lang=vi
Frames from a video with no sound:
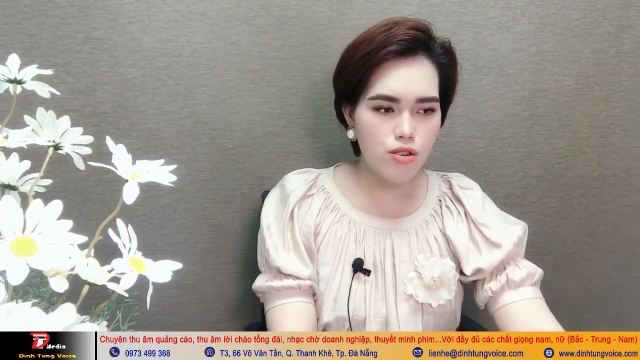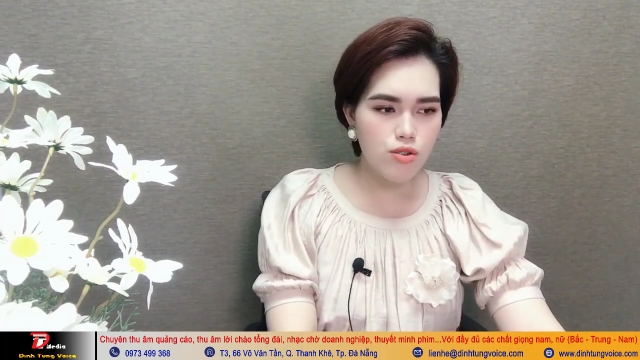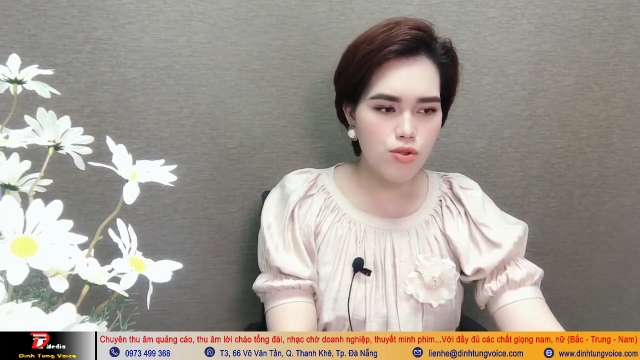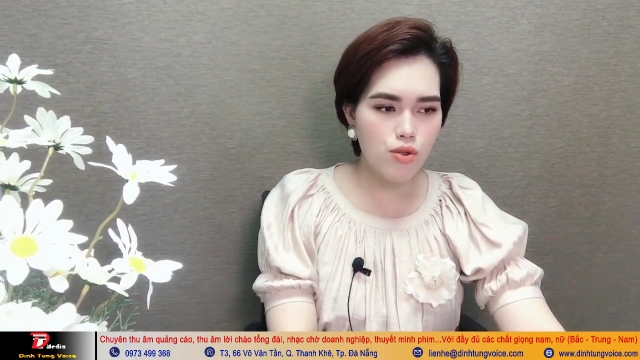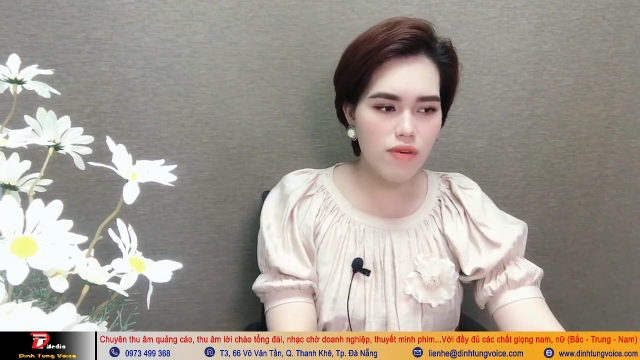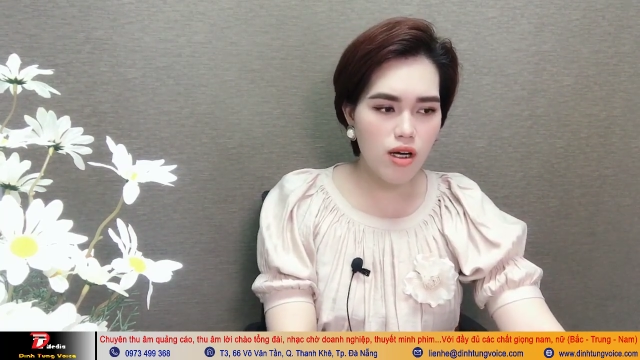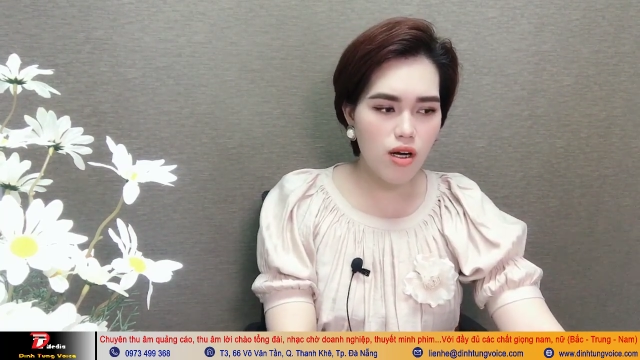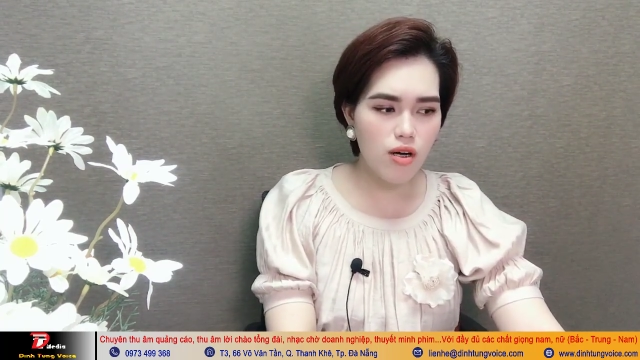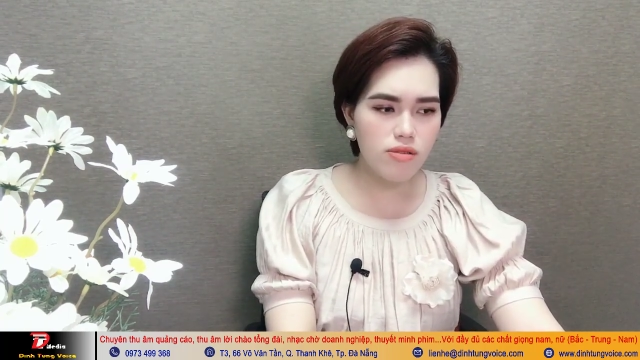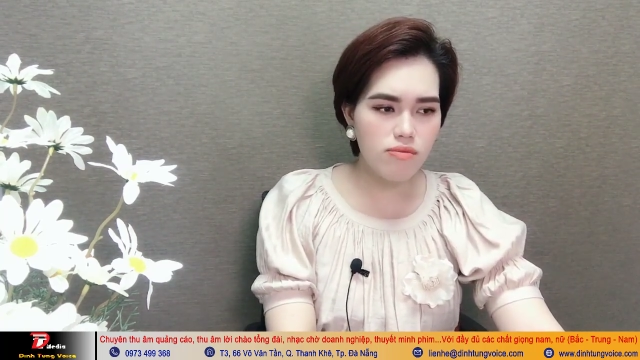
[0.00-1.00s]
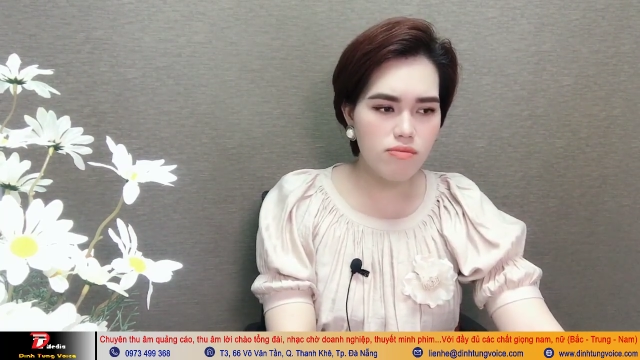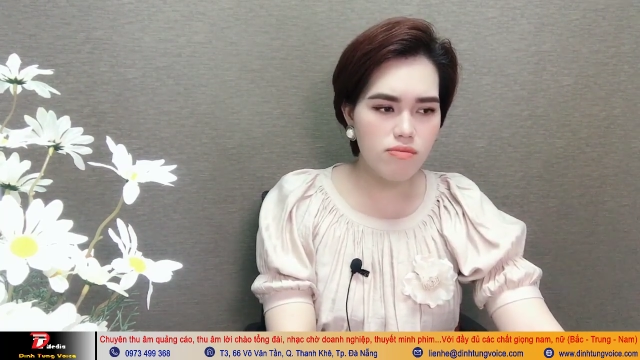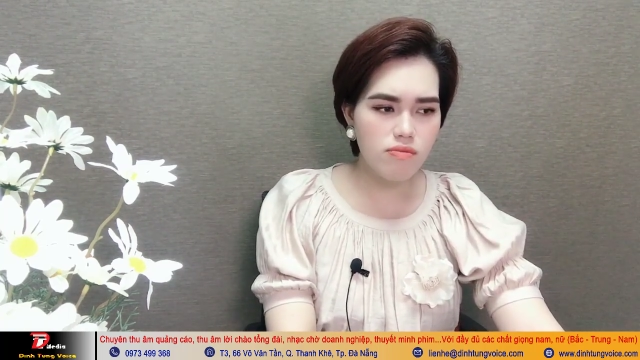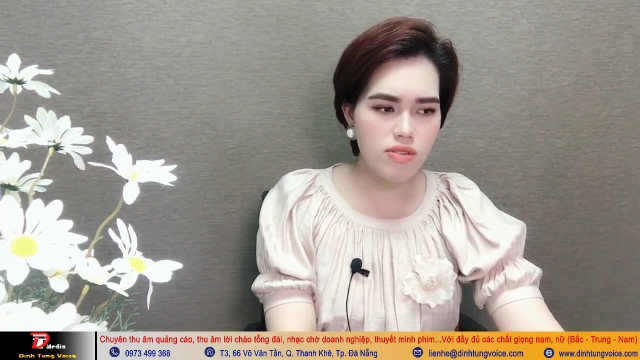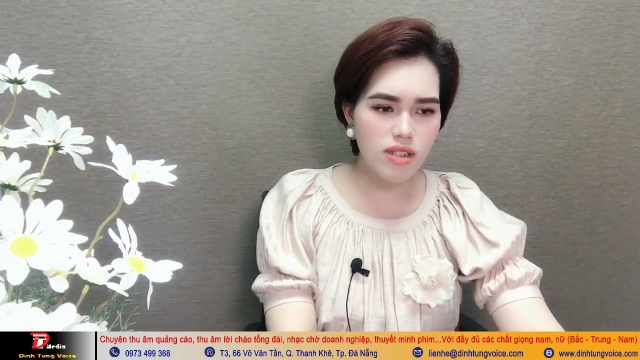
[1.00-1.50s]
Tôi và con
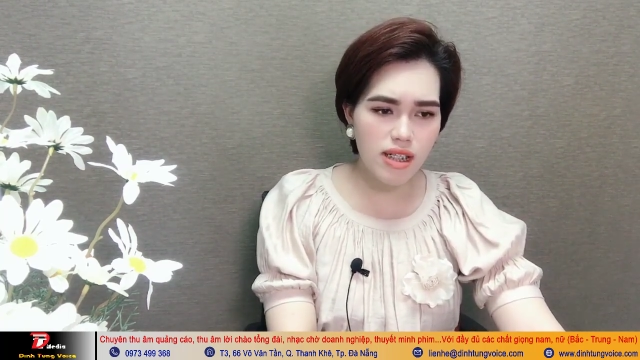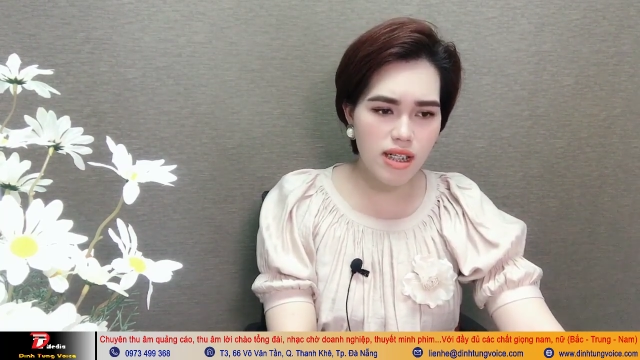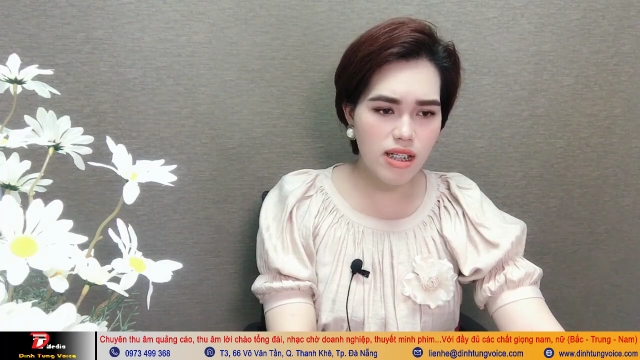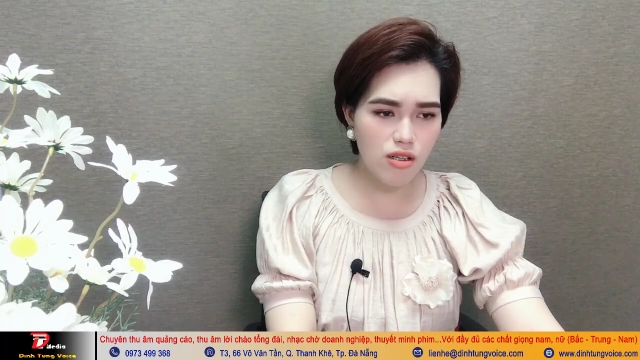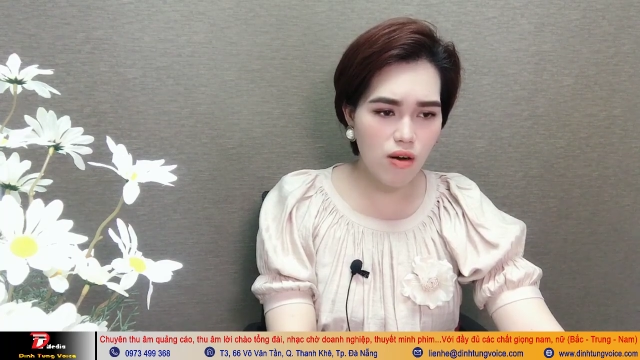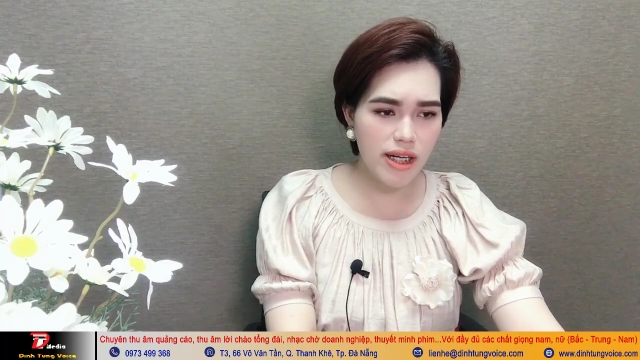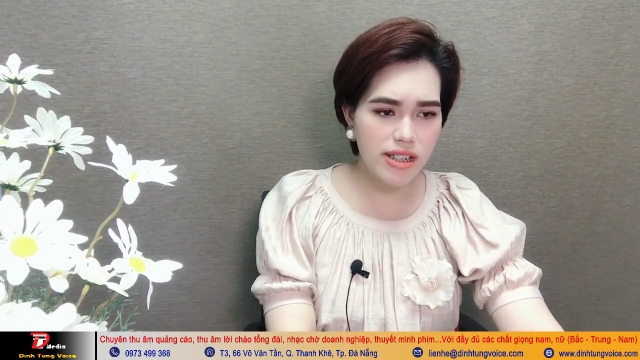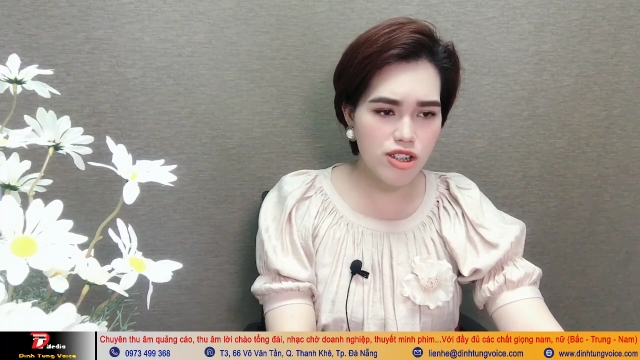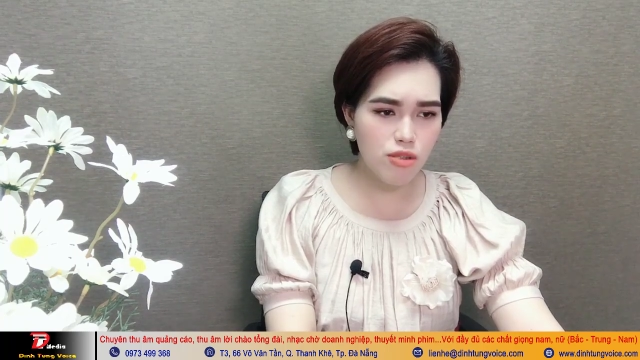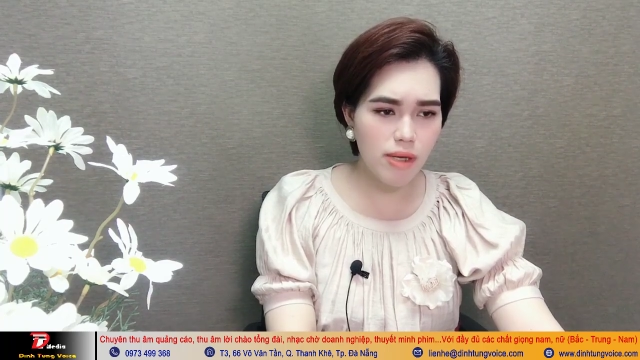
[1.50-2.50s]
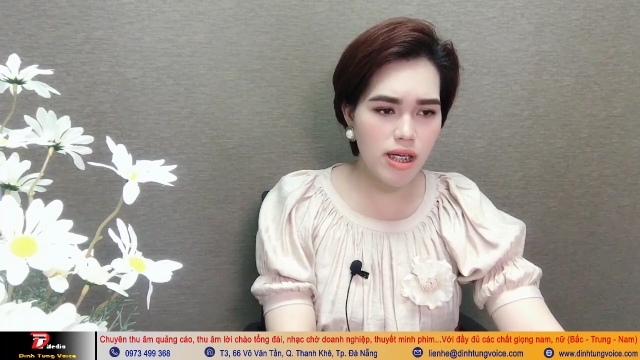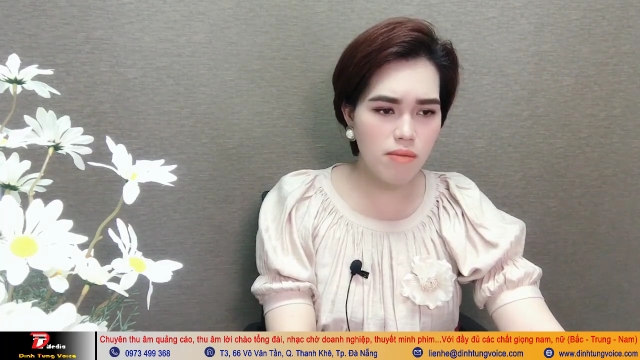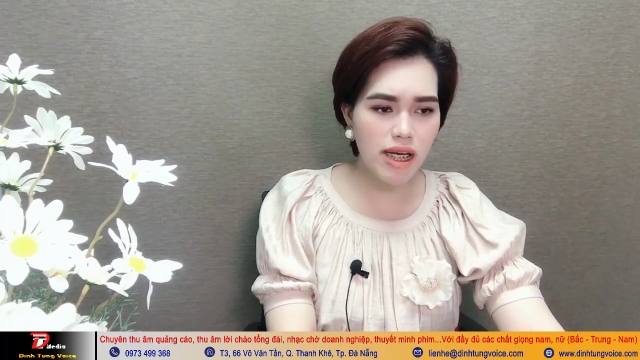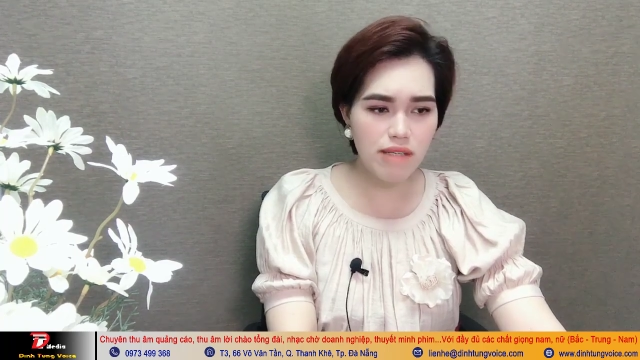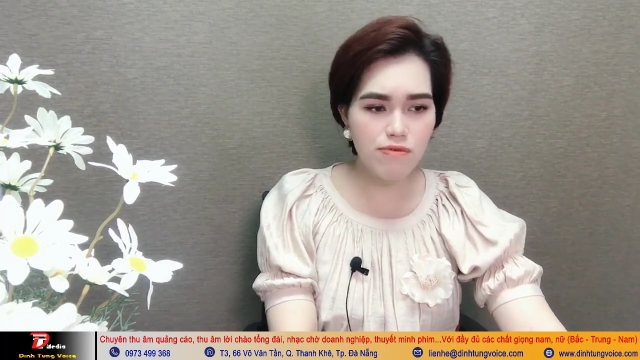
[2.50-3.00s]
rất cần có anh trong mái ấm
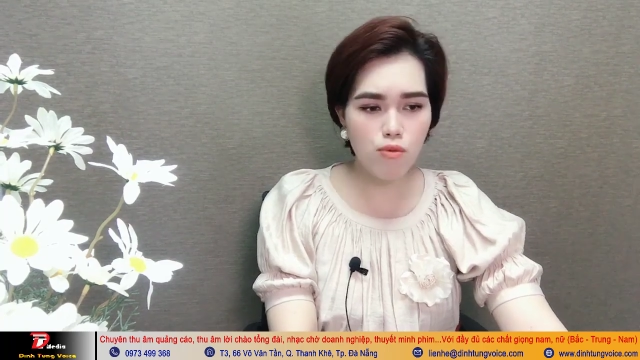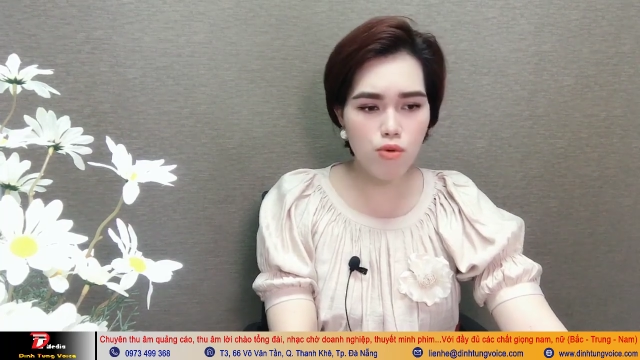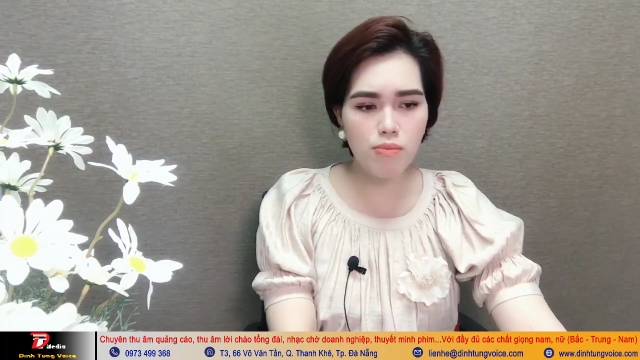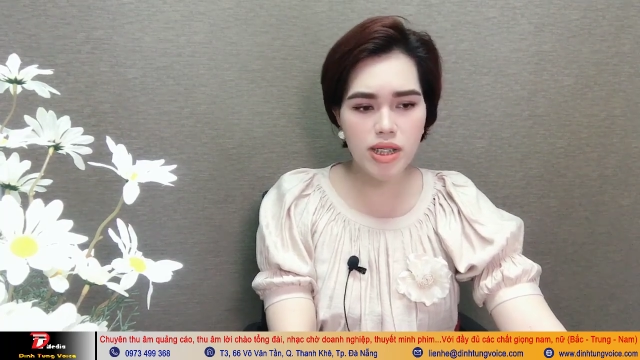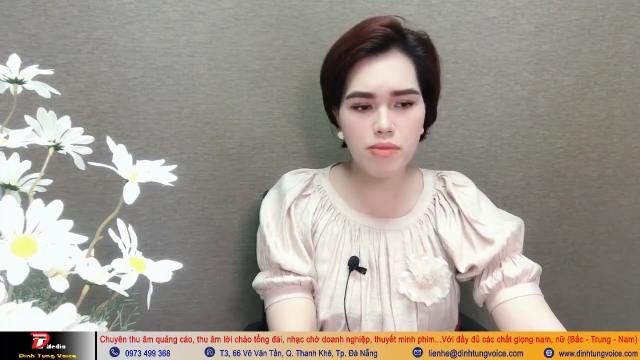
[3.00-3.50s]
hạnh phúc của mình.